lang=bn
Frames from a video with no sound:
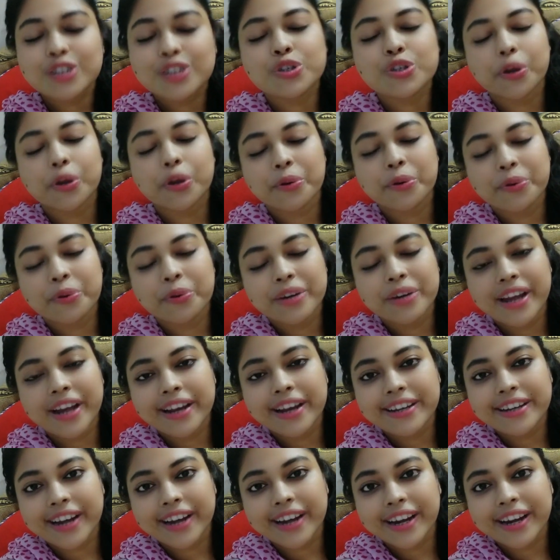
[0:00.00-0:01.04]
চলো গুড
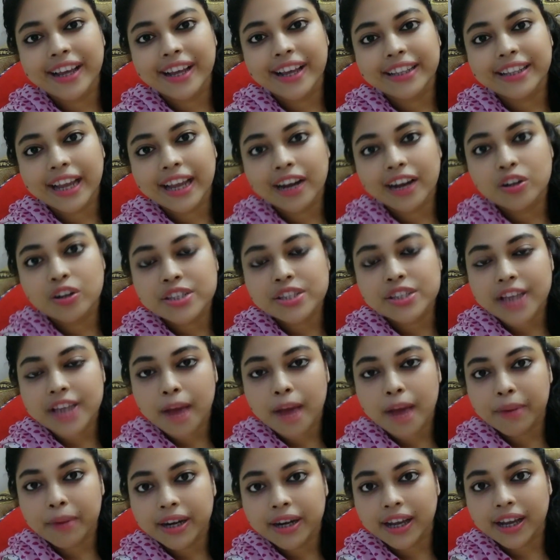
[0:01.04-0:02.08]
নাইট টাটা দেখা হচ্ছে
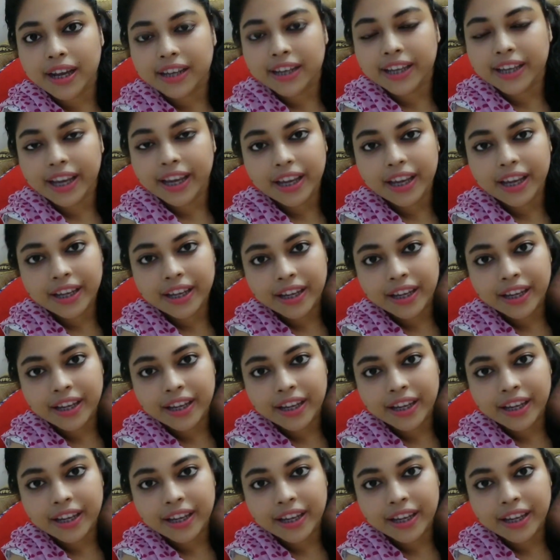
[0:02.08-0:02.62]
আবার কালকে